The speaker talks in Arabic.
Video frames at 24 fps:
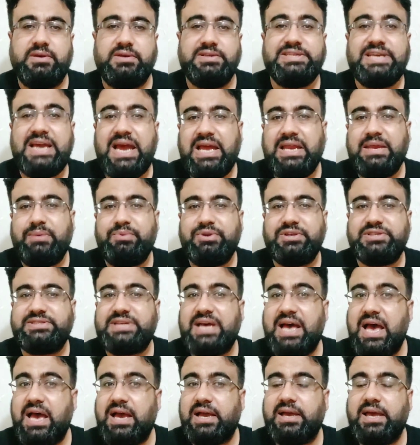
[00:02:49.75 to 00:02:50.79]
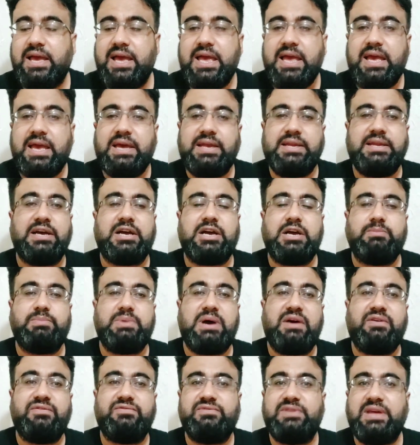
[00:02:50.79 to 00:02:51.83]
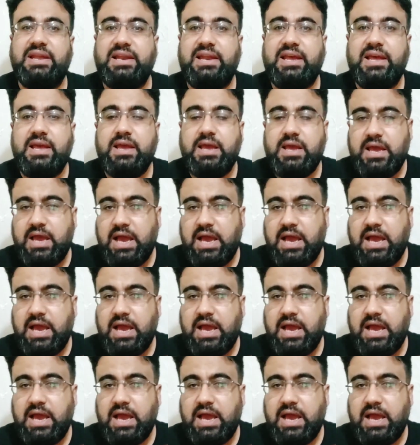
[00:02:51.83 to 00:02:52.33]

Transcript: يعني بيستحق لقب أفضل